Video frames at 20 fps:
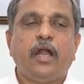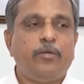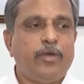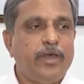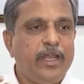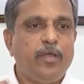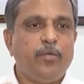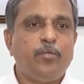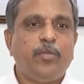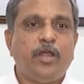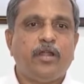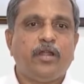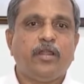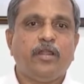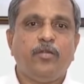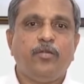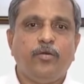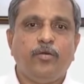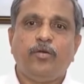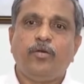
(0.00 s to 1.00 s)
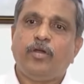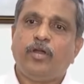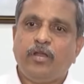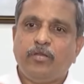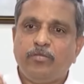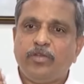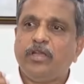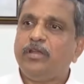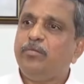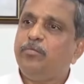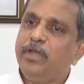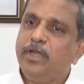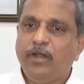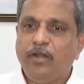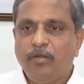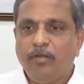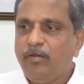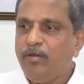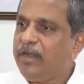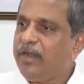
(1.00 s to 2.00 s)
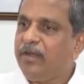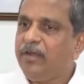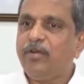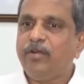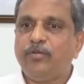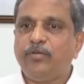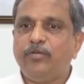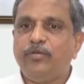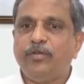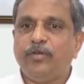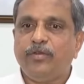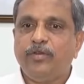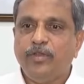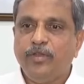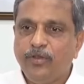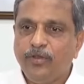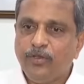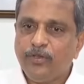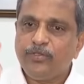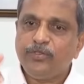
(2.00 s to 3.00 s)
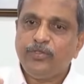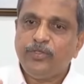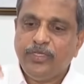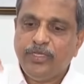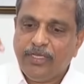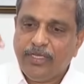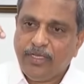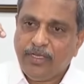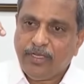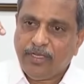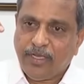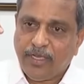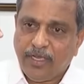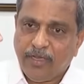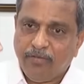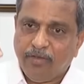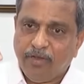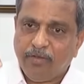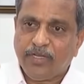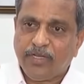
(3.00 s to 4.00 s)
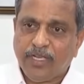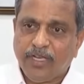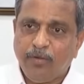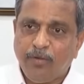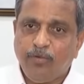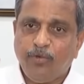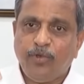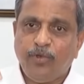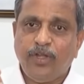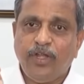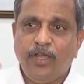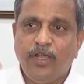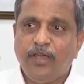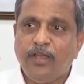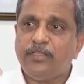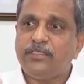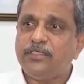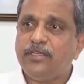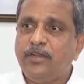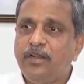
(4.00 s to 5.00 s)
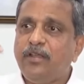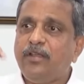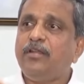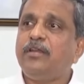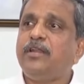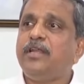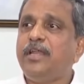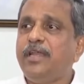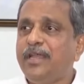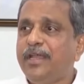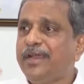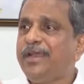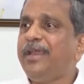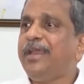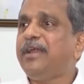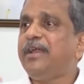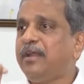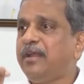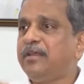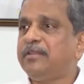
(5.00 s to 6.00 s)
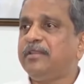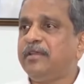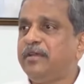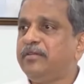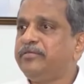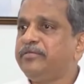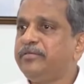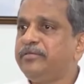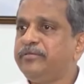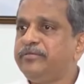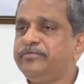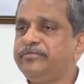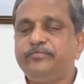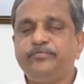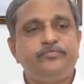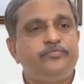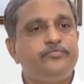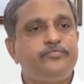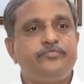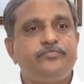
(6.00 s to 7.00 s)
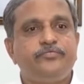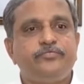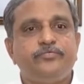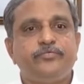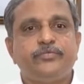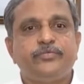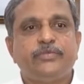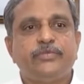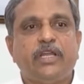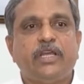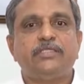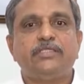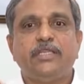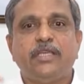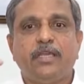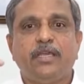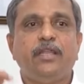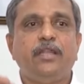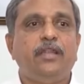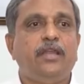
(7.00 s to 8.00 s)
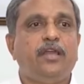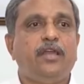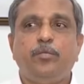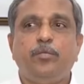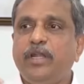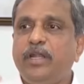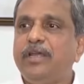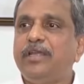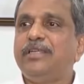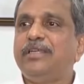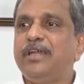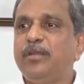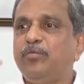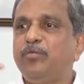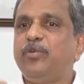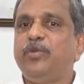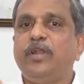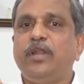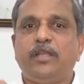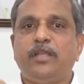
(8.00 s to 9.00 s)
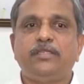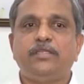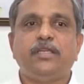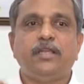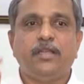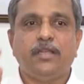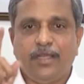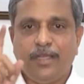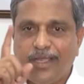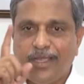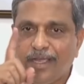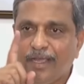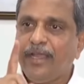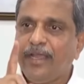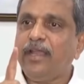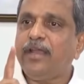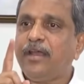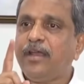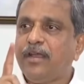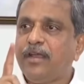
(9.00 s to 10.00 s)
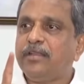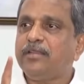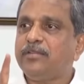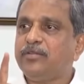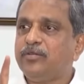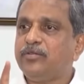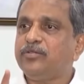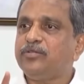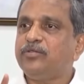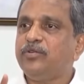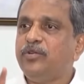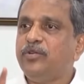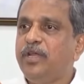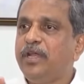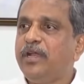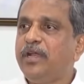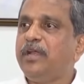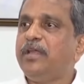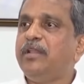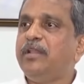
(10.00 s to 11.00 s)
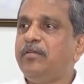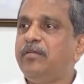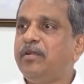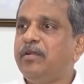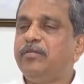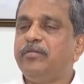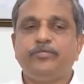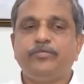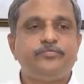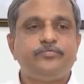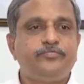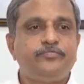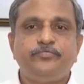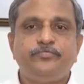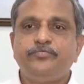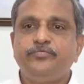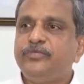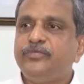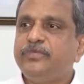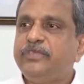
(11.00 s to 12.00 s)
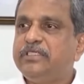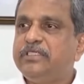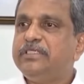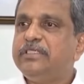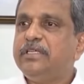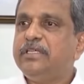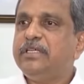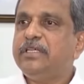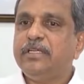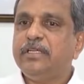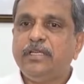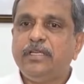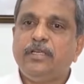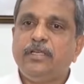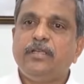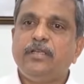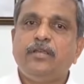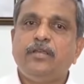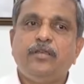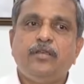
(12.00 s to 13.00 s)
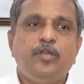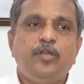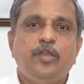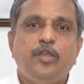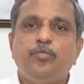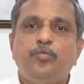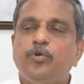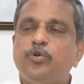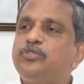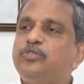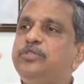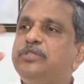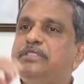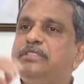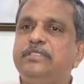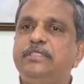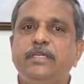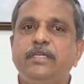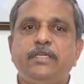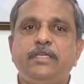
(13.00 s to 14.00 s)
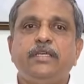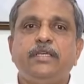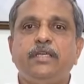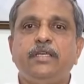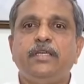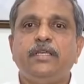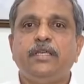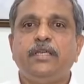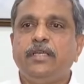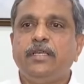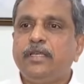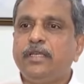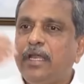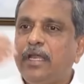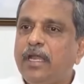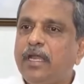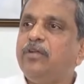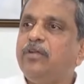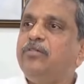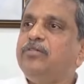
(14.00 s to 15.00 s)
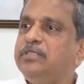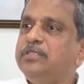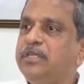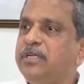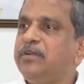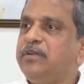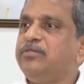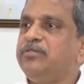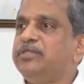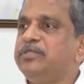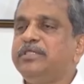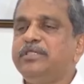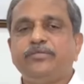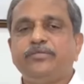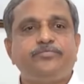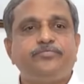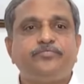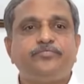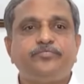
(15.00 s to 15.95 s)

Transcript: ఆమె అనే మాటల్లో ఆమె మిగిలిన వాళ్ళు ఎలాగో అంటున్నారు ఈరోజు ఈ కేవలం జగన్మోహన్ రెడ్డి గారి చెల్లెలనే ఏకైక అర్హత రాజశేఖర రెడ్డి గారి బిడ్డ జగన్మోహన్ రెడ్డి గారి చెల్లెల ఏకైక అర్హతతో సోనియా గాంధీ వాళ్ళు తెచ్చి ఈ పోస్ట్ ఇస్తే అక్కడి నుంచి ఇక్కడికి వచ్చి